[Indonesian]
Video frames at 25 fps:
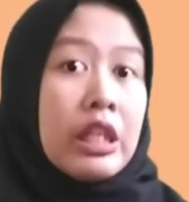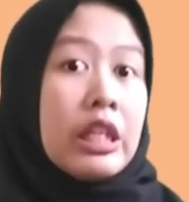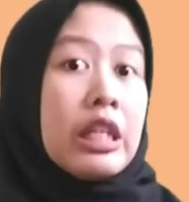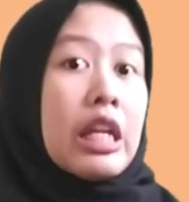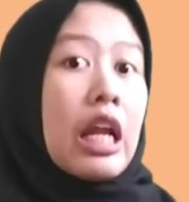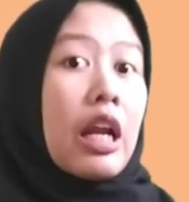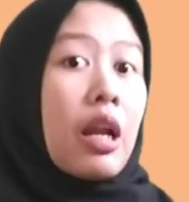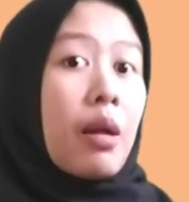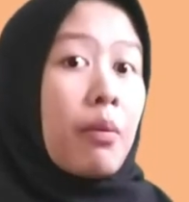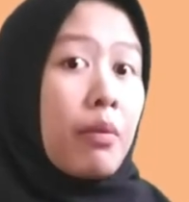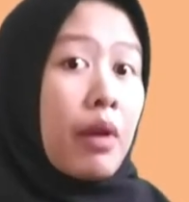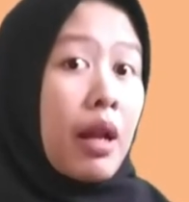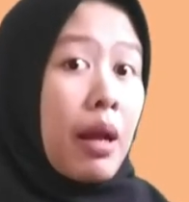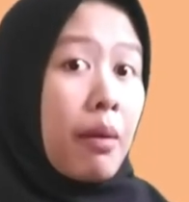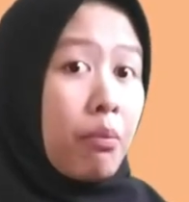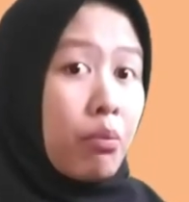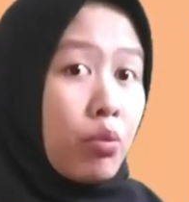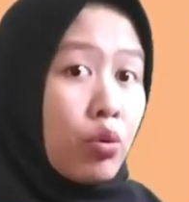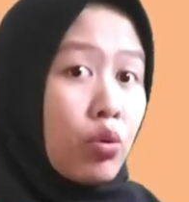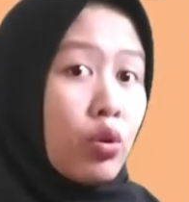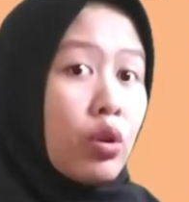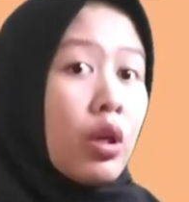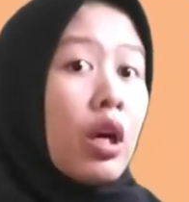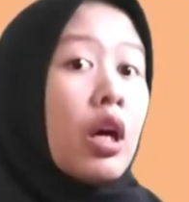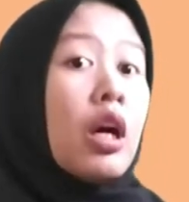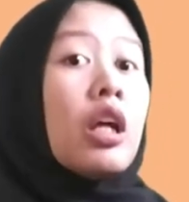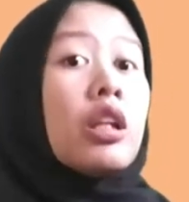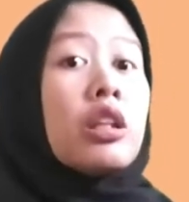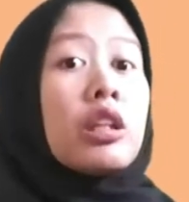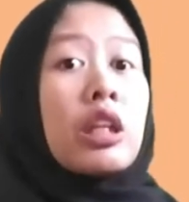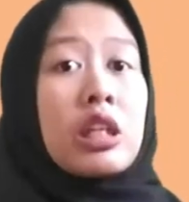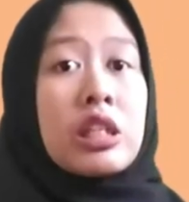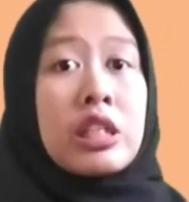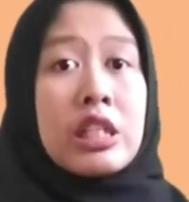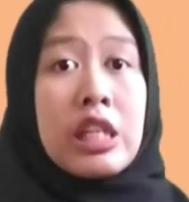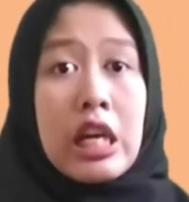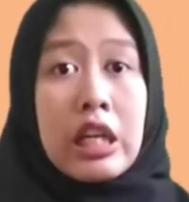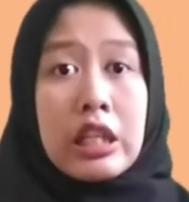di dalam lambung
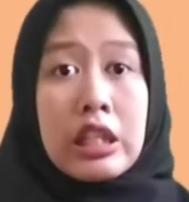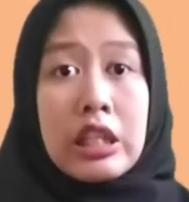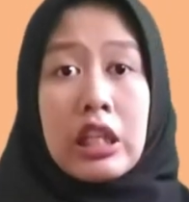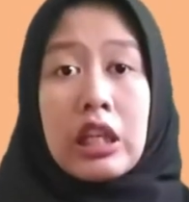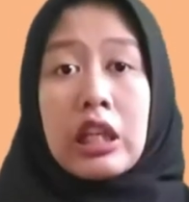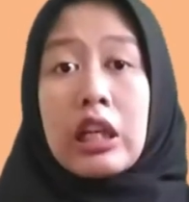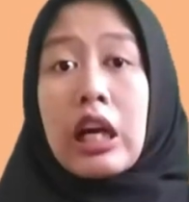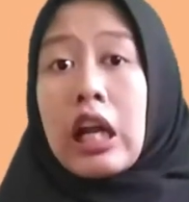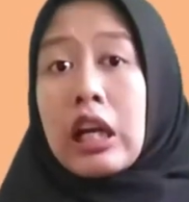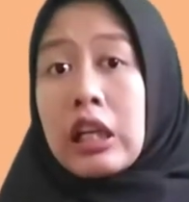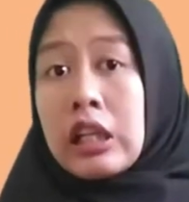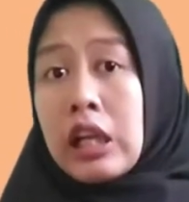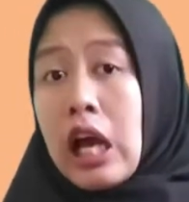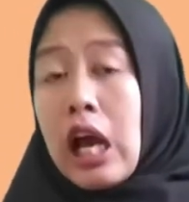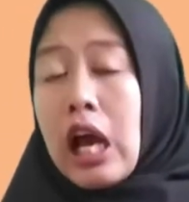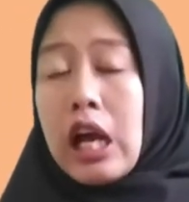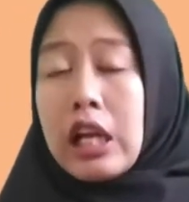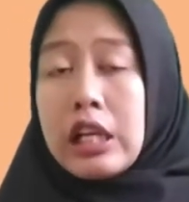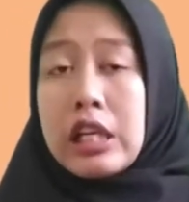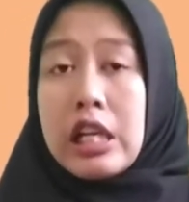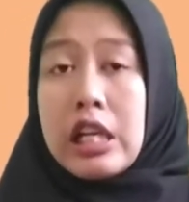terjadi karena